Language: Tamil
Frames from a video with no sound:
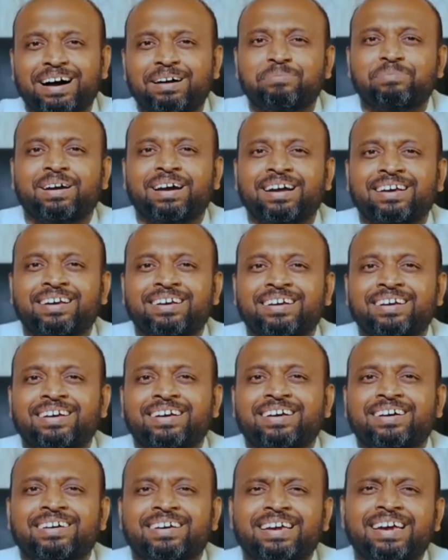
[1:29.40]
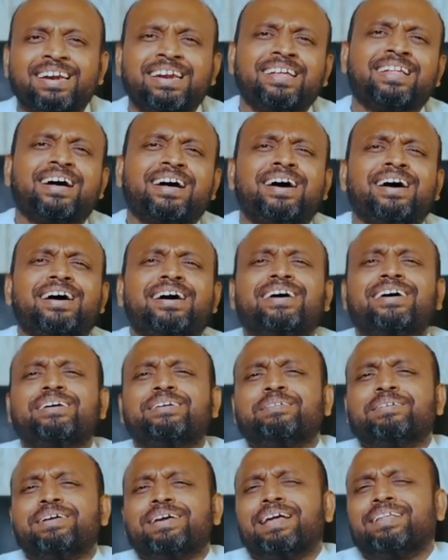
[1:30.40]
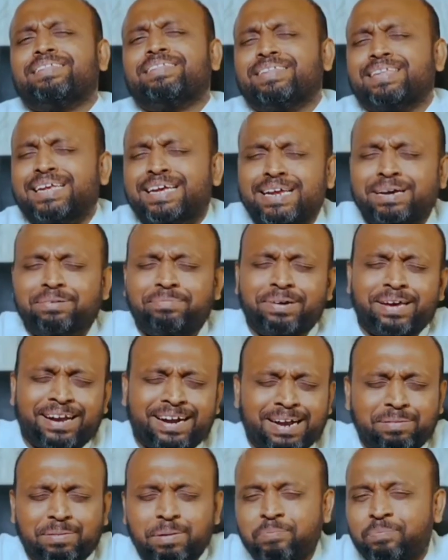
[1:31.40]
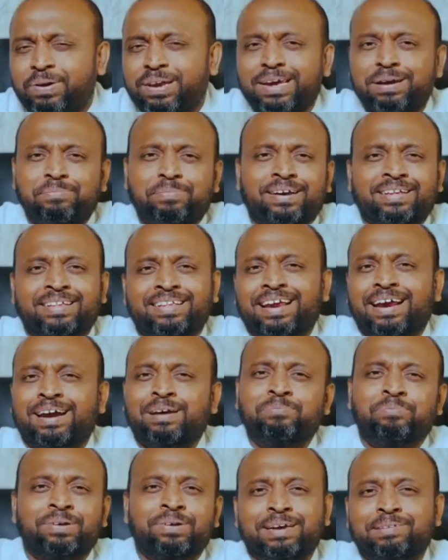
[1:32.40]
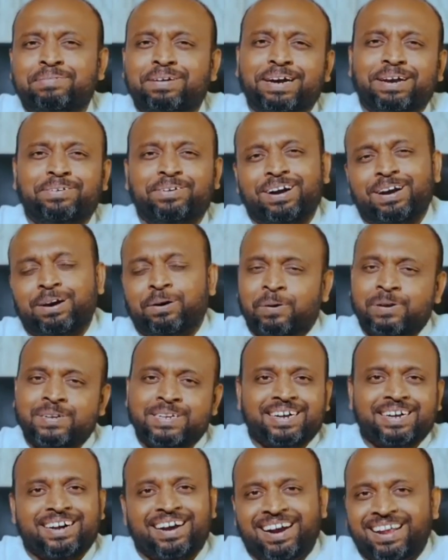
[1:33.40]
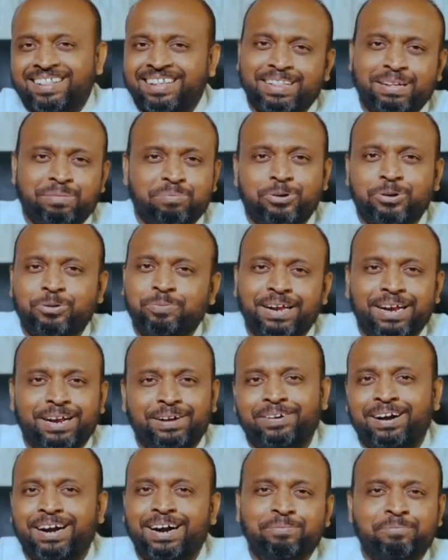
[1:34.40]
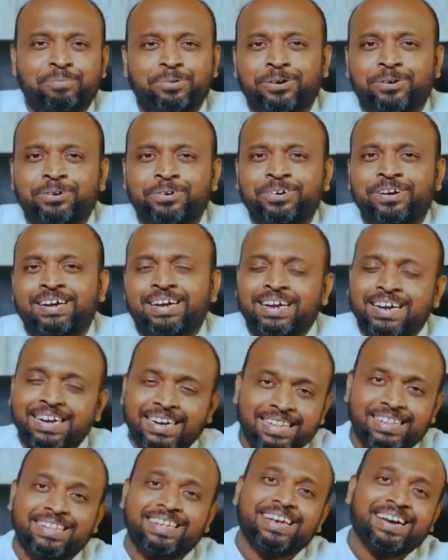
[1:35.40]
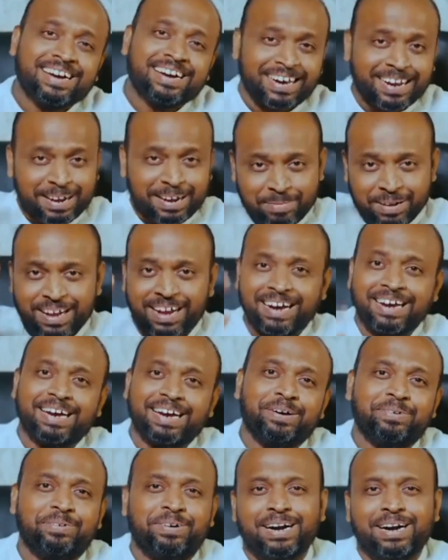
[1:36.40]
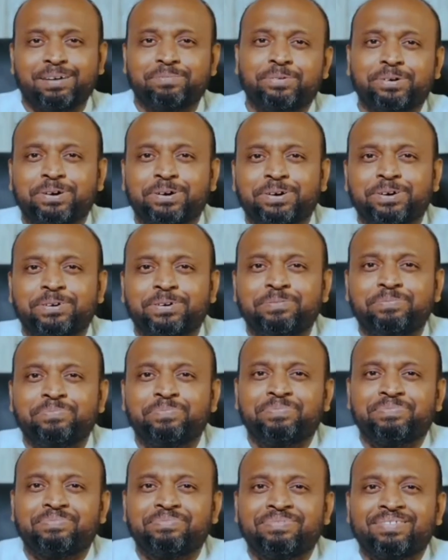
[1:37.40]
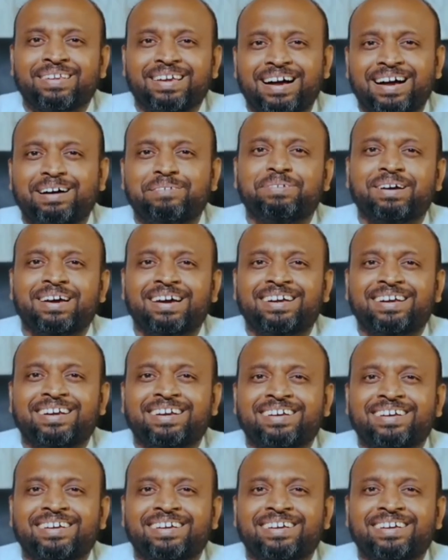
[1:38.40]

ஆமேன் என்னதான் எத்தனை பேரை நம்ம பிரியப்படுத்தினாலும் பிரியமானவர்களை கொஞ்ச காலத்து இந்த பூமியில் வாழ போகிறோம் நித்திய காலமாக அங்கே வாழ போகிறோம் ஆமே